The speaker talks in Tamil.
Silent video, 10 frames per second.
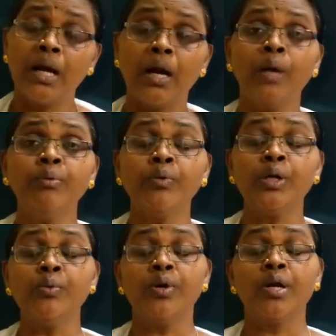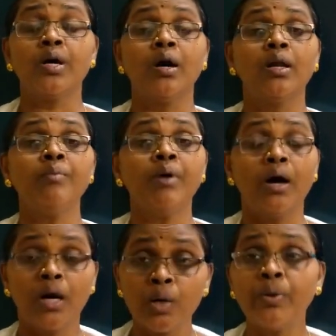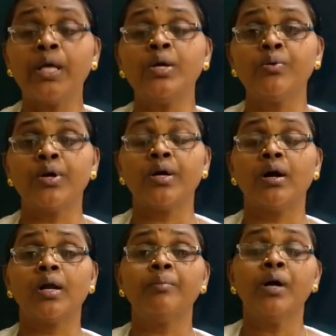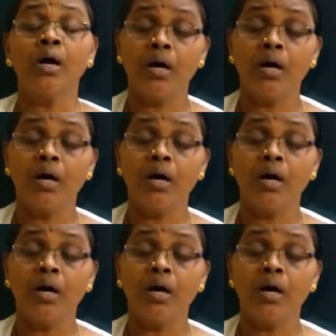நடவுக்கு ஒரு காலம் அறுவடைக்கு ஒரு காலம்